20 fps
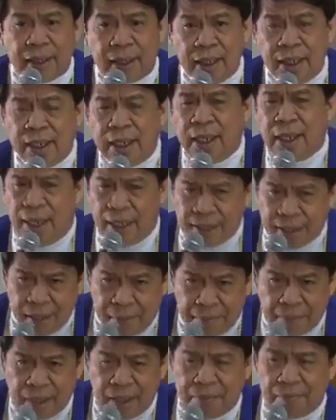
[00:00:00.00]
At yan
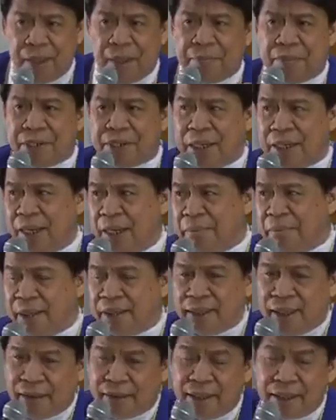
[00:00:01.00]
pinagpapasalamat
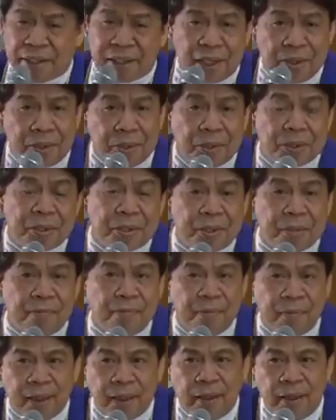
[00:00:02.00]
natin sa Diyos.
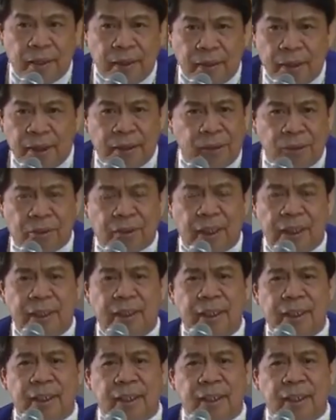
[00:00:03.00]
Hindi doktrina eh.